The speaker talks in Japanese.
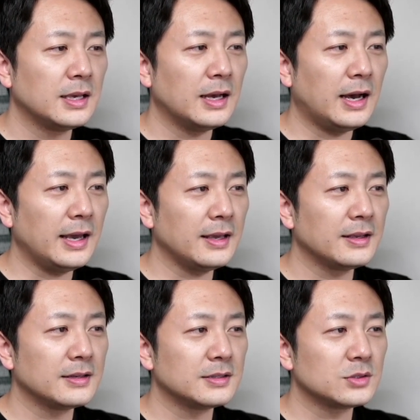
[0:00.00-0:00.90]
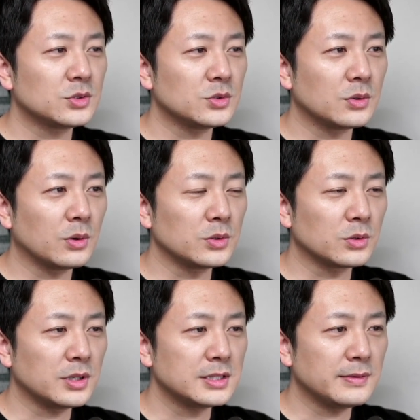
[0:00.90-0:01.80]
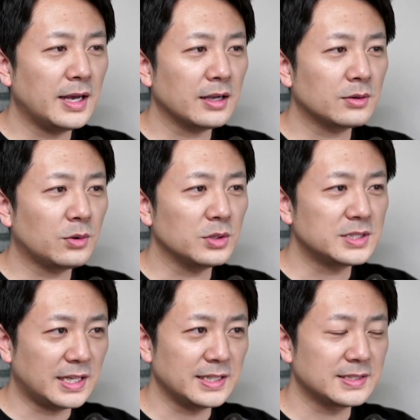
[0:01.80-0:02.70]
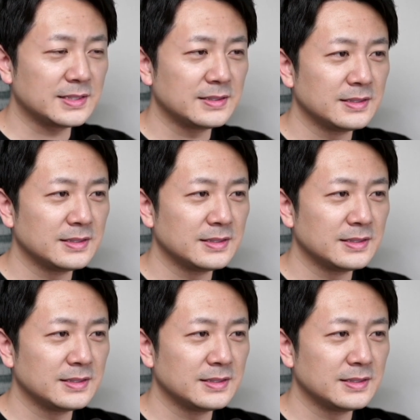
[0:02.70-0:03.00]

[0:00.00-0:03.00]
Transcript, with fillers: はい、中国のことわざはこちらです。